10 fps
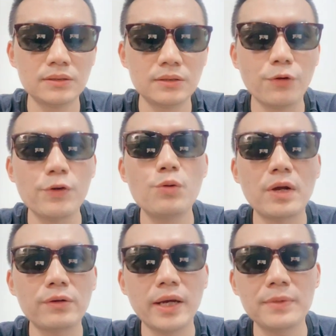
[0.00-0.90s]
Đối với khuôn
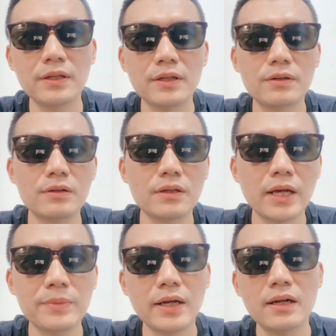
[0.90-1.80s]
mặt của em thì
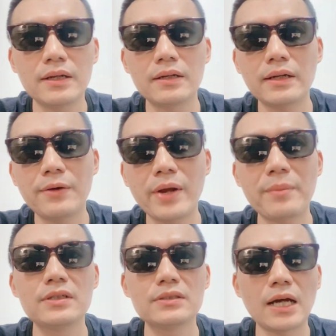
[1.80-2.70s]
em thấy là đeo
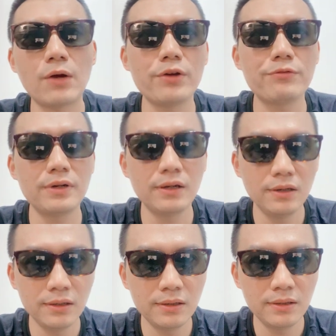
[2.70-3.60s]
đẹp hơn dáng wafer.
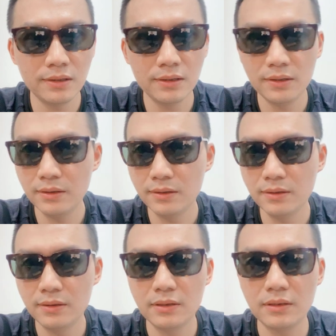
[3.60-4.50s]

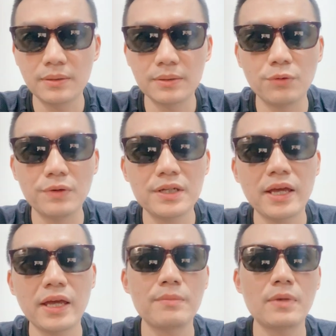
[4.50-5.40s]
Đối với những
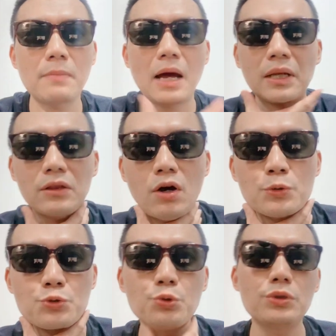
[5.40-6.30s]
anh em mà bản mặt to
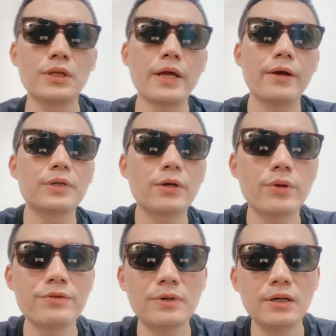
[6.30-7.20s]
một chút thì đeo những cái
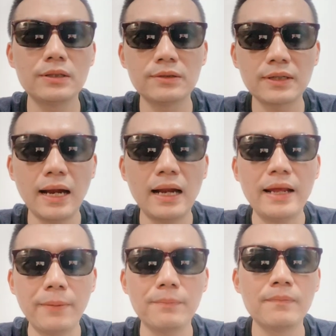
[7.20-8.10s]
wafer thì nó khá là
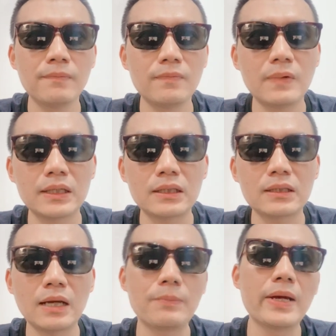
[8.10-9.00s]
đẹp, và
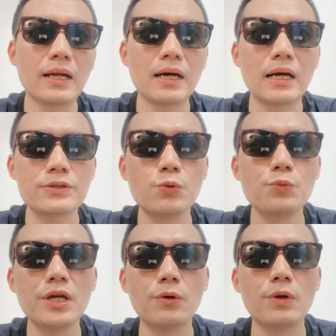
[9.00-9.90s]
đặc biệt là trung
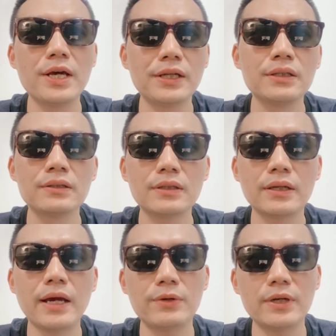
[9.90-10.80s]
niên đổ lên
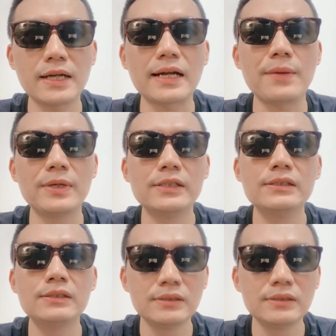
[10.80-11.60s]
thì đeo lại càng đẹp hơn.